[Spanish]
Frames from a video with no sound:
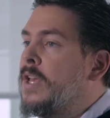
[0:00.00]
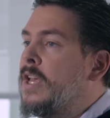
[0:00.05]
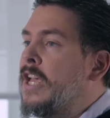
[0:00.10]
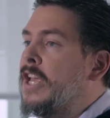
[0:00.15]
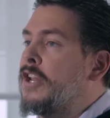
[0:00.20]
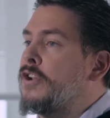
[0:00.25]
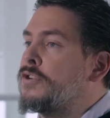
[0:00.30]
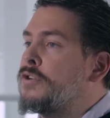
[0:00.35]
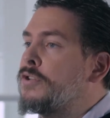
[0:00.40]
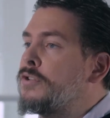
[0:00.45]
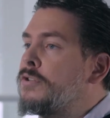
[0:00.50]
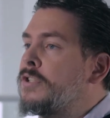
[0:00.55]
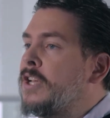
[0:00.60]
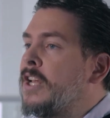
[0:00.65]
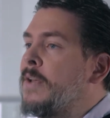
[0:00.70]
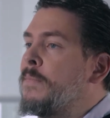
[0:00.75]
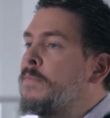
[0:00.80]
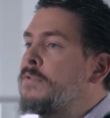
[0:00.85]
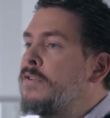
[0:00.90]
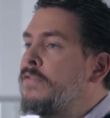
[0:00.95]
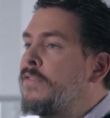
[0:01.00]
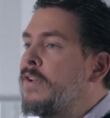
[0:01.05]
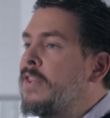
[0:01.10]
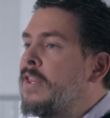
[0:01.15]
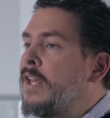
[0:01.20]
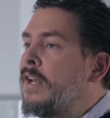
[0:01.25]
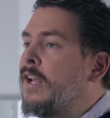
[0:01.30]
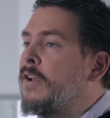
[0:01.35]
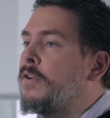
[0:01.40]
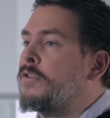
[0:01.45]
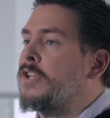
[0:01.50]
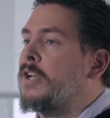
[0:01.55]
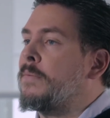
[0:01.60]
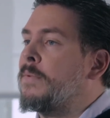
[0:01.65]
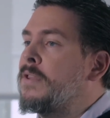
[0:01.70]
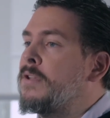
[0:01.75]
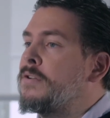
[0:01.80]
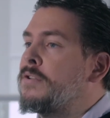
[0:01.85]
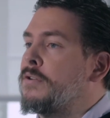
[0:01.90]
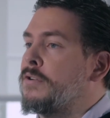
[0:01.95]
y nosotros queremos ofrecerle los
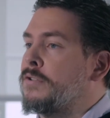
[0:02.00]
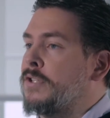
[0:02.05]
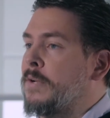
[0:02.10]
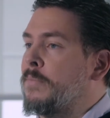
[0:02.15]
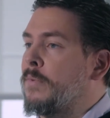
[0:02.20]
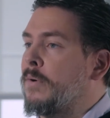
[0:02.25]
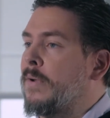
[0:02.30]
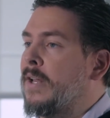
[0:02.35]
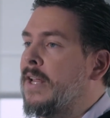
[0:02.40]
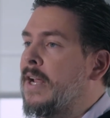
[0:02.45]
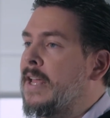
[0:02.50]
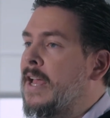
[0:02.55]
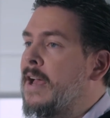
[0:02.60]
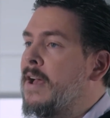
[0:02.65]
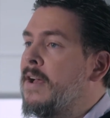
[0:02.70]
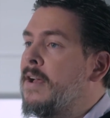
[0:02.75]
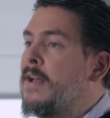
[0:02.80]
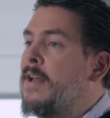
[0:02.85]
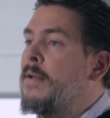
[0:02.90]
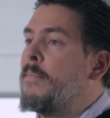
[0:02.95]
servicios de nuestra inmobiliaria